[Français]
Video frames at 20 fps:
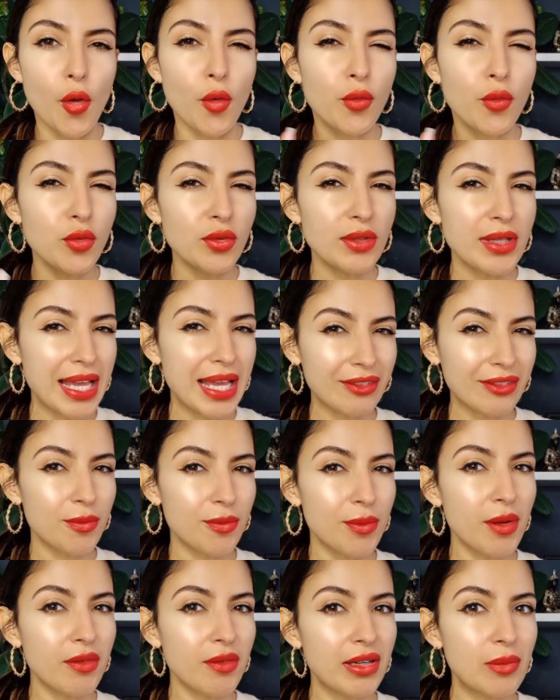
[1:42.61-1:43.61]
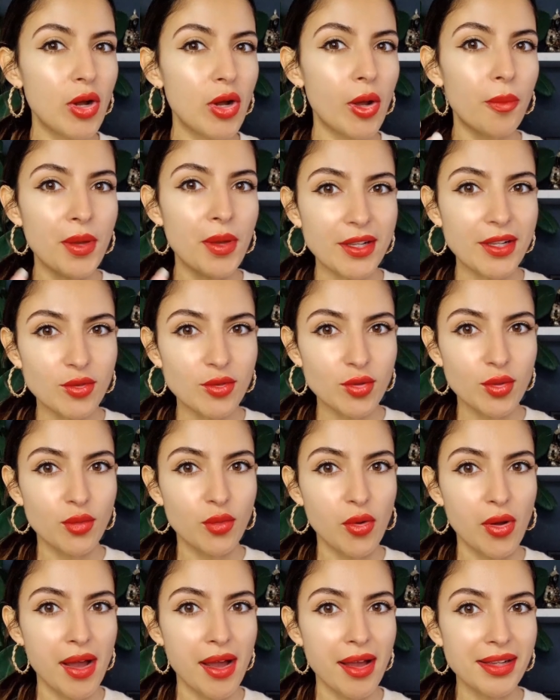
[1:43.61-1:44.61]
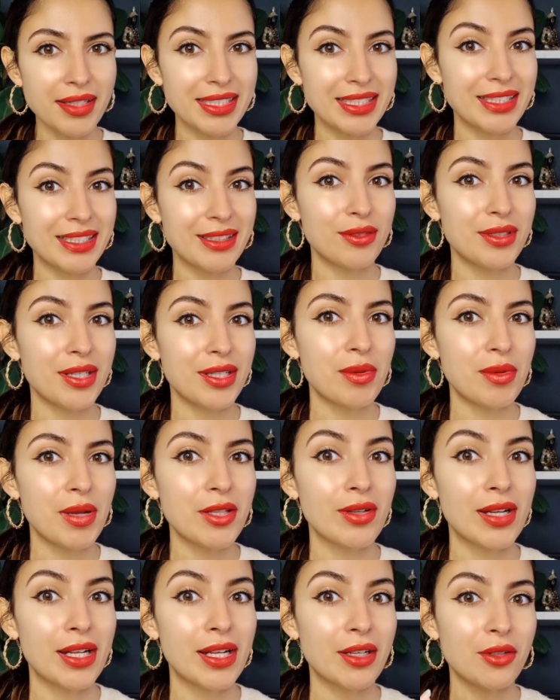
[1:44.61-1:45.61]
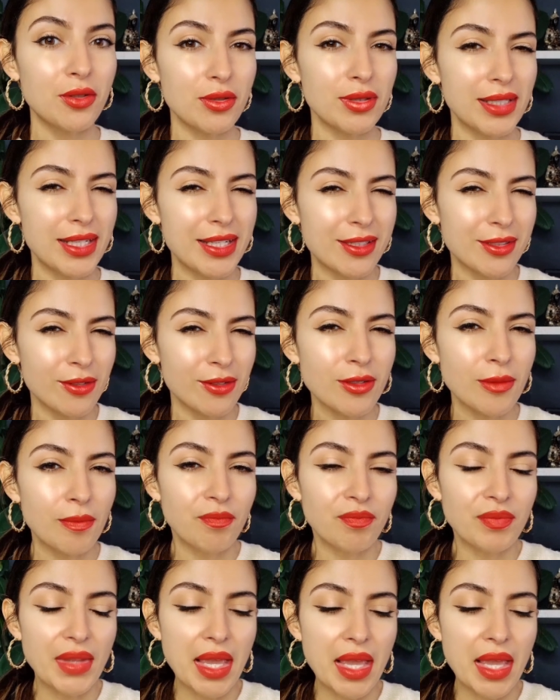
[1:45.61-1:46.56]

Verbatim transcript: euh, vous n'arrivez pas vraiment à percevoir, si vous n'êtes pas dans la connaissance